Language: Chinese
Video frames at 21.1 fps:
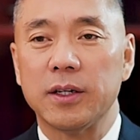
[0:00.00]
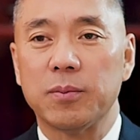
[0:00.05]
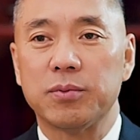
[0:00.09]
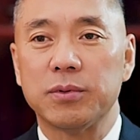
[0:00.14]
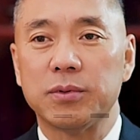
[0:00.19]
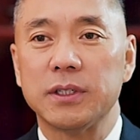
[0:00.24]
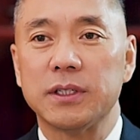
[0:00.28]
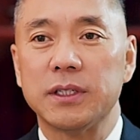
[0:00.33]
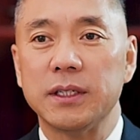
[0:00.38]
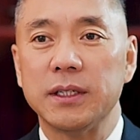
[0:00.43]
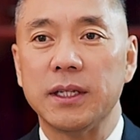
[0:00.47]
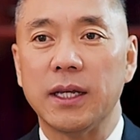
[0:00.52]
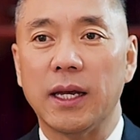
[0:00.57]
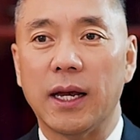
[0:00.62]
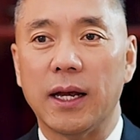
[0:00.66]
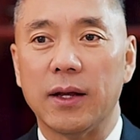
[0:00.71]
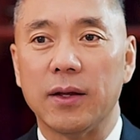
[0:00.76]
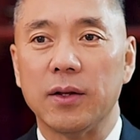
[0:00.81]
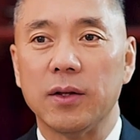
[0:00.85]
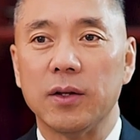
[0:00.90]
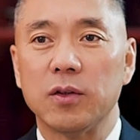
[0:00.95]
而且不是
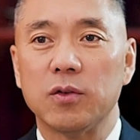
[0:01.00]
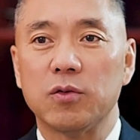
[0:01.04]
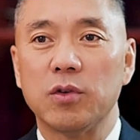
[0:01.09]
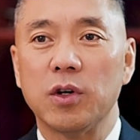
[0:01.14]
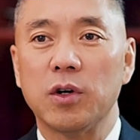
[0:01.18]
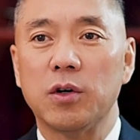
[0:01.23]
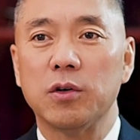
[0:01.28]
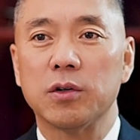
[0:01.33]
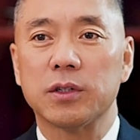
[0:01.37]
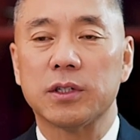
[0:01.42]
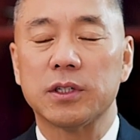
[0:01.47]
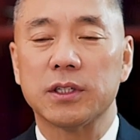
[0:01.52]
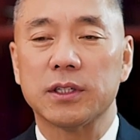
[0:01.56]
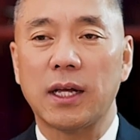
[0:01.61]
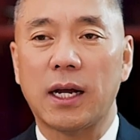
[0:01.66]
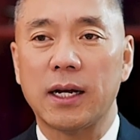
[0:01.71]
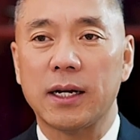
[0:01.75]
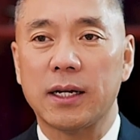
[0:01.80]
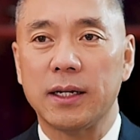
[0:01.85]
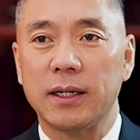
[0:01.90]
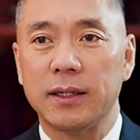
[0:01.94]
今天，最后
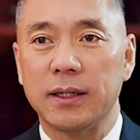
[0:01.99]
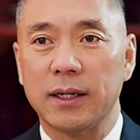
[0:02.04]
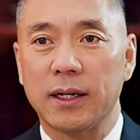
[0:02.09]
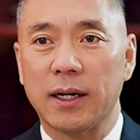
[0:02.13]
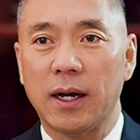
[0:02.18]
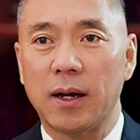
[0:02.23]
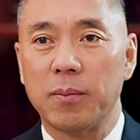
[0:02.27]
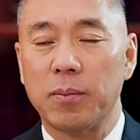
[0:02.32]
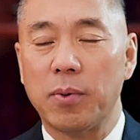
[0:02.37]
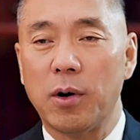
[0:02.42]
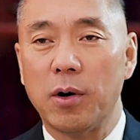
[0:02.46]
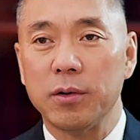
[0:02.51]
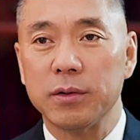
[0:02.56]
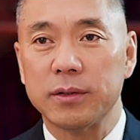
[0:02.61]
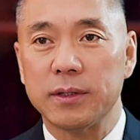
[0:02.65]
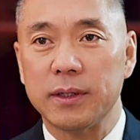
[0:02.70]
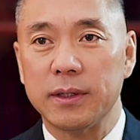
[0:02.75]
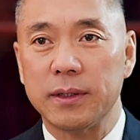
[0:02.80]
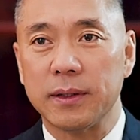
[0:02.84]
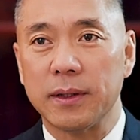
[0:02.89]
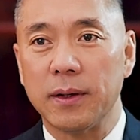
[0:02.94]
是他跟你看
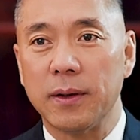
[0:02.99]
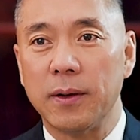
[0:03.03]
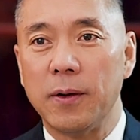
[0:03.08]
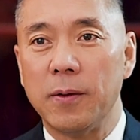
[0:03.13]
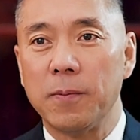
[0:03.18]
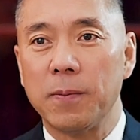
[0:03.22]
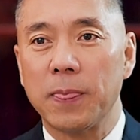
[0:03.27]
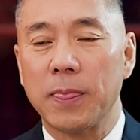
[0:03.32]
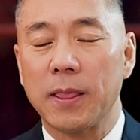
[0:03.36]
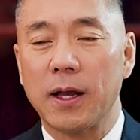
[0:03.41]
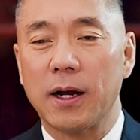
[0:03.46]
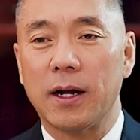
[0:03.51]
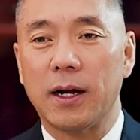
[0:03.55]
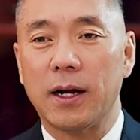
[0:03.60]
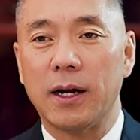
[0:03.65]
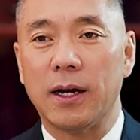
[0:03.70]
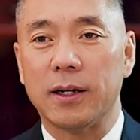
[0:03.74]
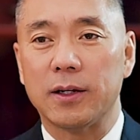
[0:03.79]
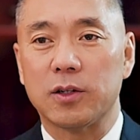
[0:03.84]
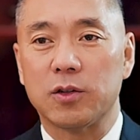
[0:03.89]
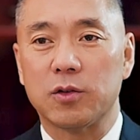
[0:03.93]
Paulson，
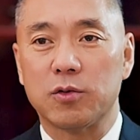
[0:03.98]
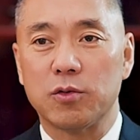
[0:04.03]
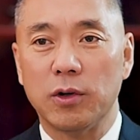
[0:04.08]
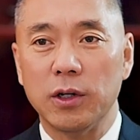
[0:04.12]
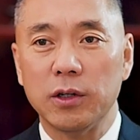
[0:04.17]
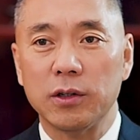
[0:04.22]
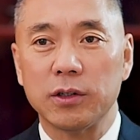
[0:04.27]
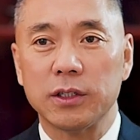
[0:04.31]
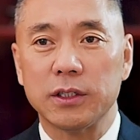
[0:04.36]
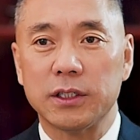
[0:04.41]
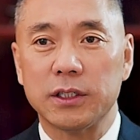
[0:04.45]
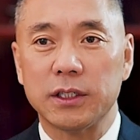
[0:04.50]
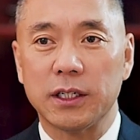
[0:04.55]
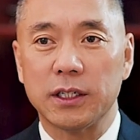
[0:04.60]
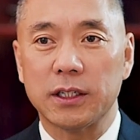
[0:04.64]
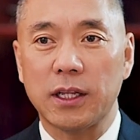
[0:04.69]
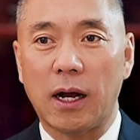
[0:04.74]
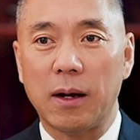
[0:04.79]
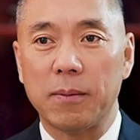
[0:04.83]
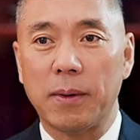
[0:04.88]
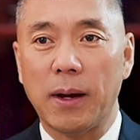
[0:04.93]
还所有的
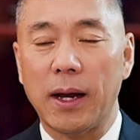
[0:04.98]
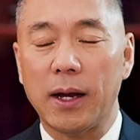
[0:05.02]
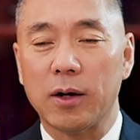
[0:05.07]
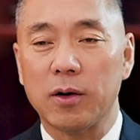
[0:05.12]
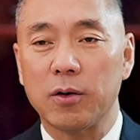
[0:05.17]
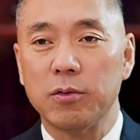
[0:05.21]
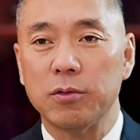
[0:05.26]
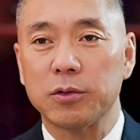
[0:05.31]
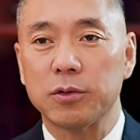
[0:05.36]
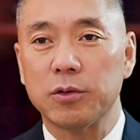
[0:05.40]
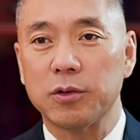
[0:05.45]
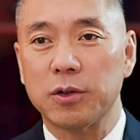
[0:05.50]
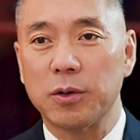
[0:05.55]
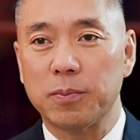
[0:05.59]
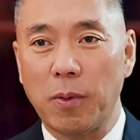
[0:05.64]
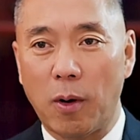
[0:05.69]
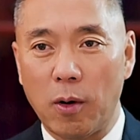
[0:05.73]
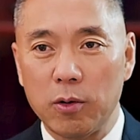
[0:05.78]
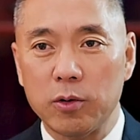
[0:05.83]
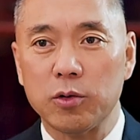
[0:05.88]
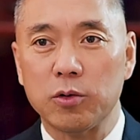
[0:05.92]
几个党派，
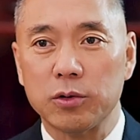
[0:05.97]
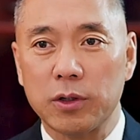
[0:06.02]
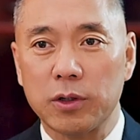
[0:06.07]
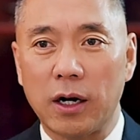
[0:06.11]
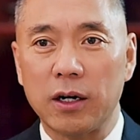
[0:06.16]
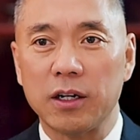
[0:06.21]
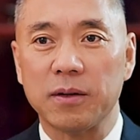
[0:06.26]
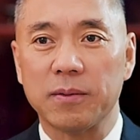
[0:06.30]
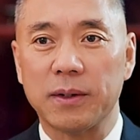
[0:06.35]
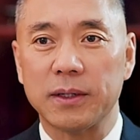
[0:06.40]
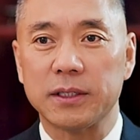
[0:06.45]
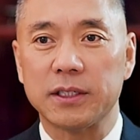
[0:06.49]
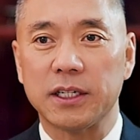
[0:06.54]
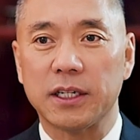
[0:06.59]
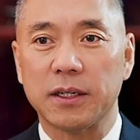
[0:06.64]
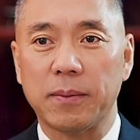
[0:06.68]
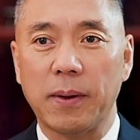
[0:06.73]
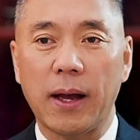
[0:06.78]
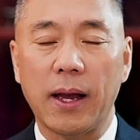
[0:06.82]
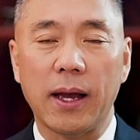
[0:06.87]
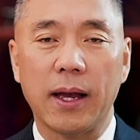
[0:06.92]
就是保守党里
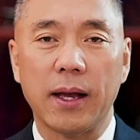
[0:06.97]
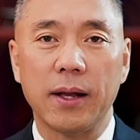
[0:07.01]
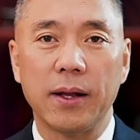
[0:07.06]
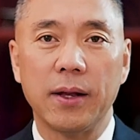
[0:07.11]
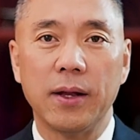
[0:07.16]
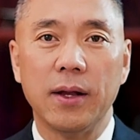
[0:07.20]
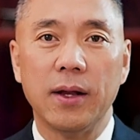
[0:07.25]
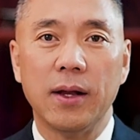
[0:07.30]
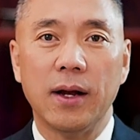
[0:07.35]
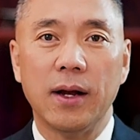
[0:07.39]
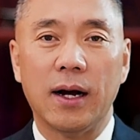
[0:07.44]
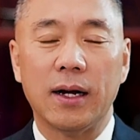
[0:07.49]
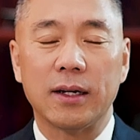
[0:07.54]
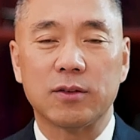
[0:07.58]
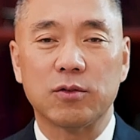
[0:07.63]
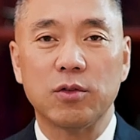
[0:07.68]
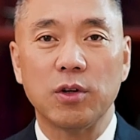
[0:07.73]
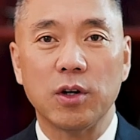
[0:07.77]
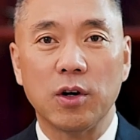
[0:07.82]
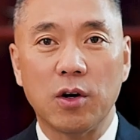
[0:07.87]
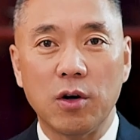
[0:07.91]
边几个派，
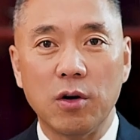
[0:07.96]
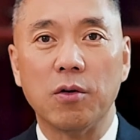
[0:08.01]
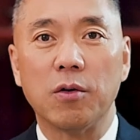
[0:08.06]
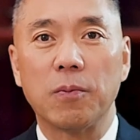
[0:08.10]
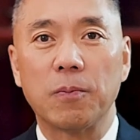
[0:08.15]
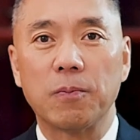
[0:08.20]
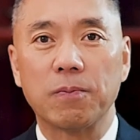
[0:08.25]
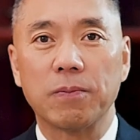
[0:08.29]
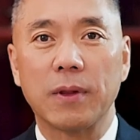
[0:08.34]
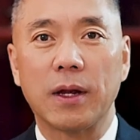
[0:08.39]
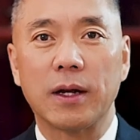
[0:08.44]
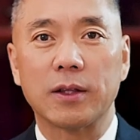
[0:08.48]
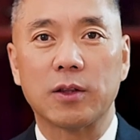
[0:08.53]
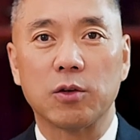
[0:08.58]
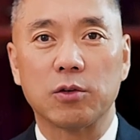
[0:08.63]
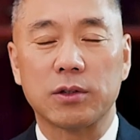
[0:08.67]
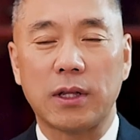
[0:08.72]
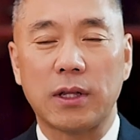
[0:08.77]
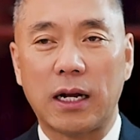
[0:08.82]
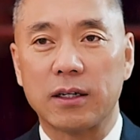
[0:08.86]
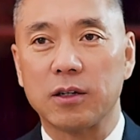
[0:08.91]
啊，最后
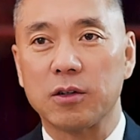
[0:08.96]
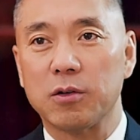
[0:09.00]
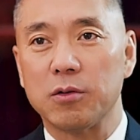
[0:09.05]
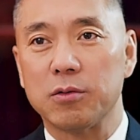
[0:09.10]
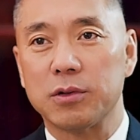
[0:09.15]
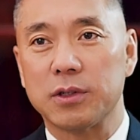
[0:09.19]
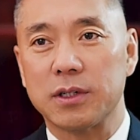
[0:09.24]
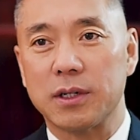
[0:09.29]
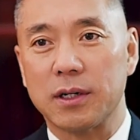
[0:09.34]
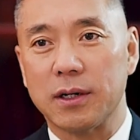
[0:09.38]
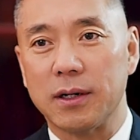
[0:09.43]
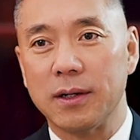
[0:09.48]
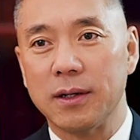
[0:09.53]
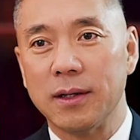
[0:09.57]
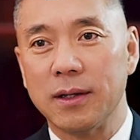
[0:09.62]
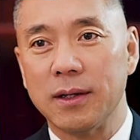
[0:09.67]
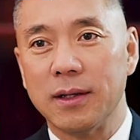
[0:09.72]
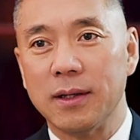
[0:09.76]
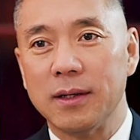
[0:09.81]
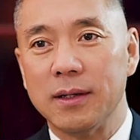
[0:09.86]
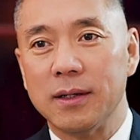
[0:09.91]
啊都达成共
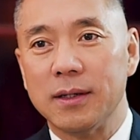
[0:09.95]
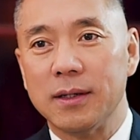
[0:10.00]
识。